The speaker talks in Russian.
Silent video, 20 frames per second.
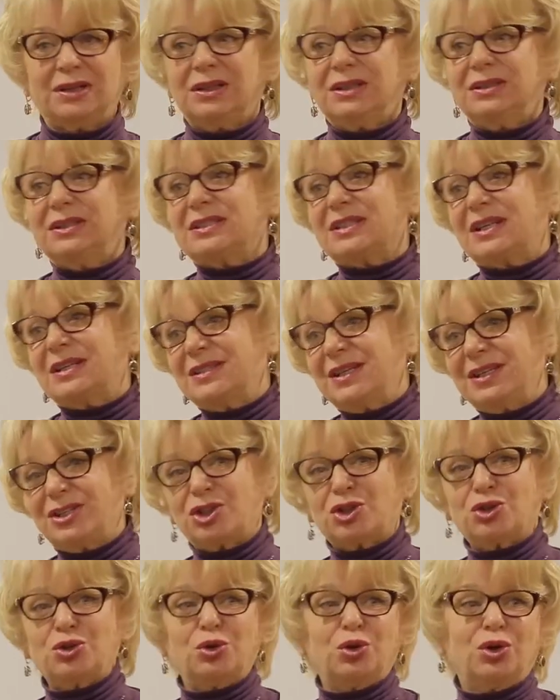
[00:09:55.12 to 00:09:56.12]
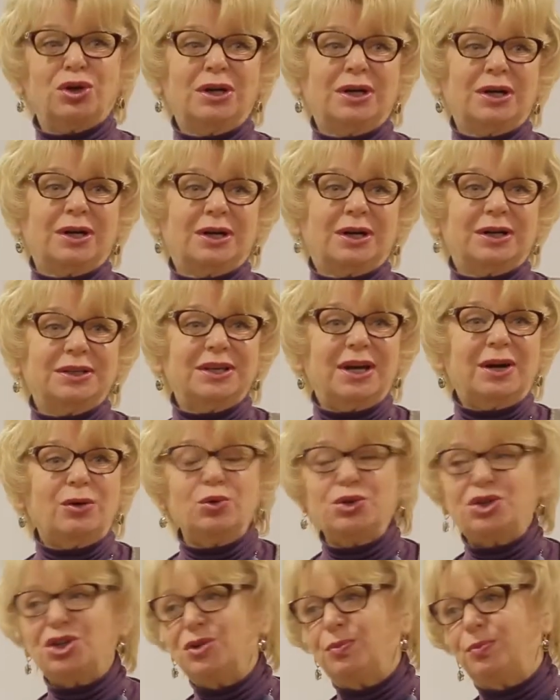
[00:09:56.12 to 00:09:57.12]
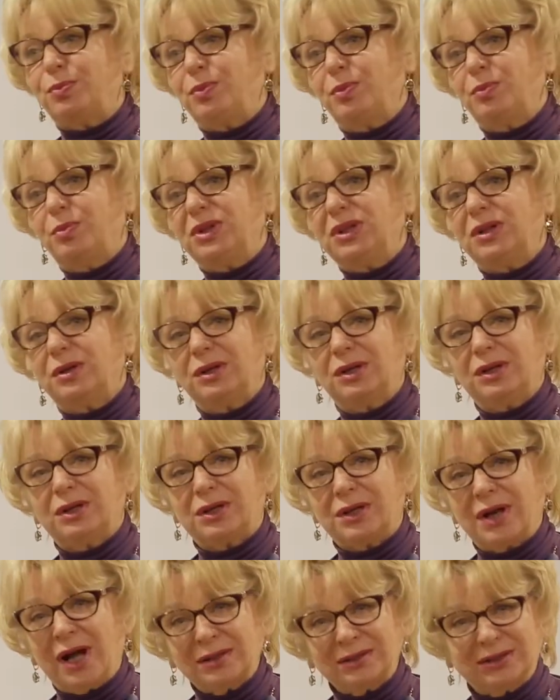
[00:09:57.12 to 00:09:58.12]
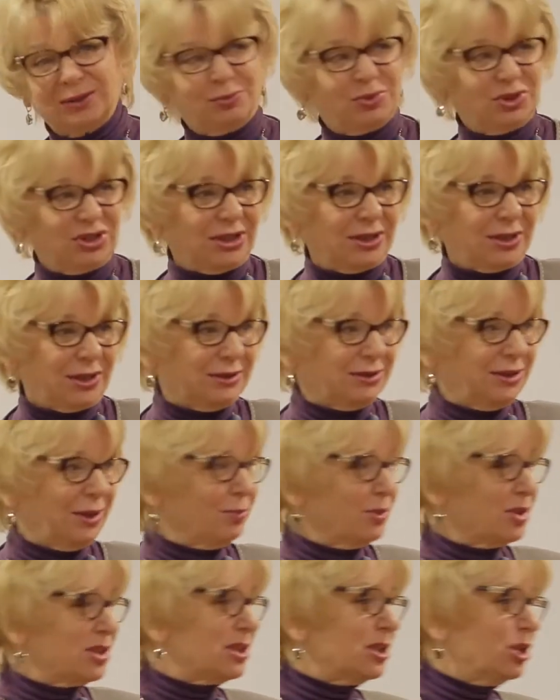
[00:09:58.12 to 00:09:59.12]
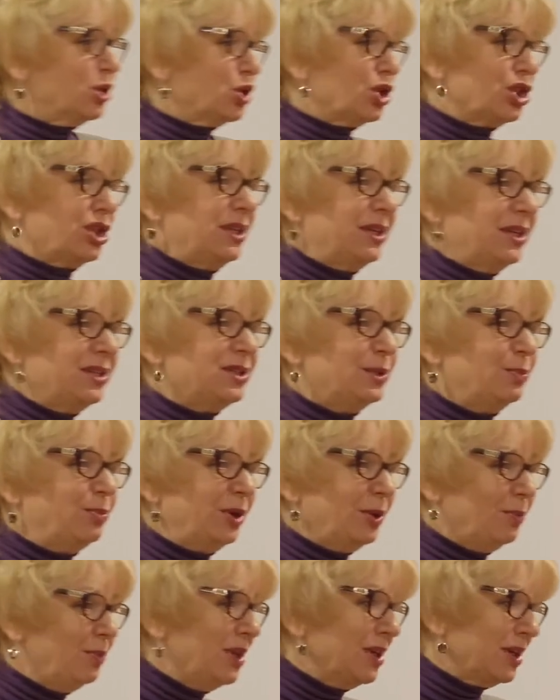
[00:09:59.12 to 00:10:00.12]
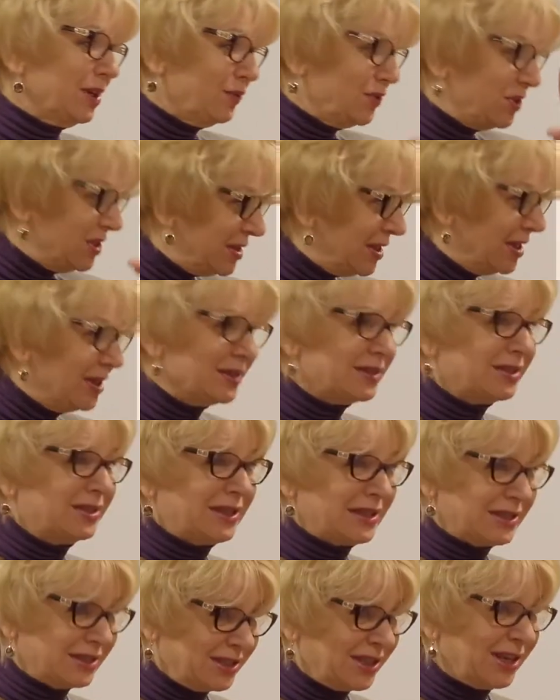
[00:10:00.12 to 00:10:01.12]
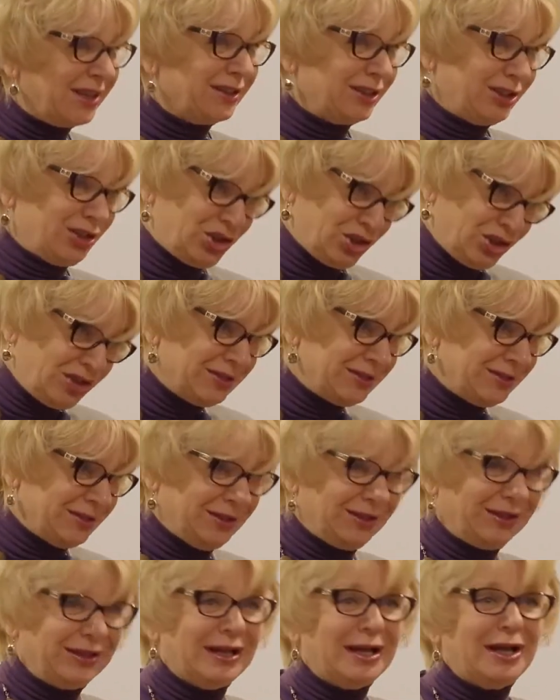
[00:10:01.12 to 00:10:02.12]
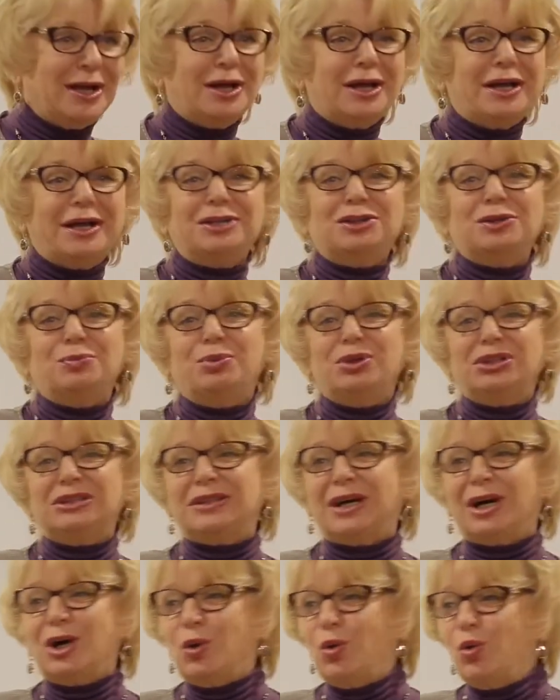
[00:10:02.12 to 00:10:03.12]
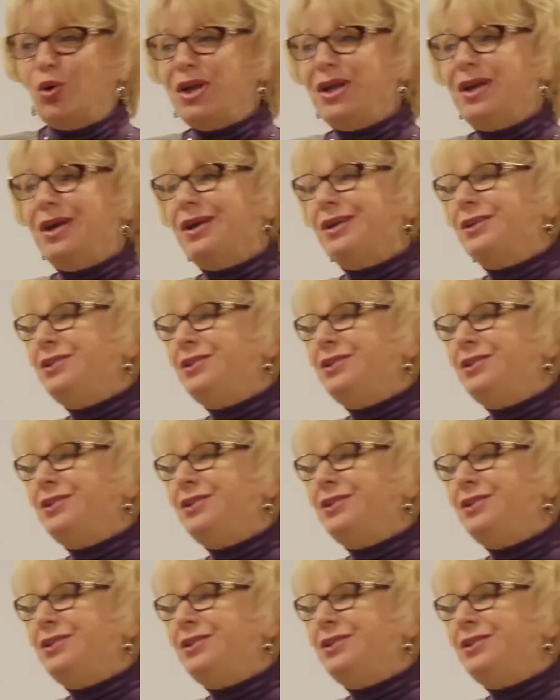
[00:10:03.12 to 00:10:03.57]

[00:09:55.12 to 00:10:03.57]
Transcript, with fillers: Надо сказать, что э, я очень был, э, рада была, когда мы слушали эти примеры всей из иностранной жизни. Это был такой